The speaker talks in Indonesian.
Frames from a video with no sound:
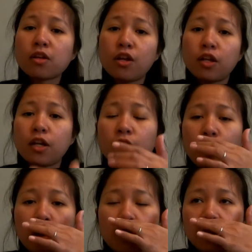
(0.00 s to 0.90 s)
jadi kalau
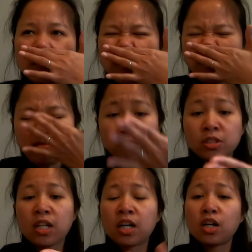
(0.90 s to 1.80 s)
kalau
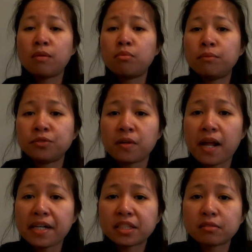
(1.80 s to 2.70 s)
misalnya kalian belum
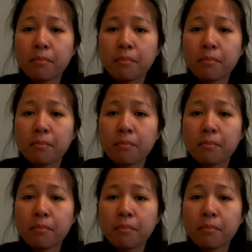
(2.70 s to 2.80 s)
jelas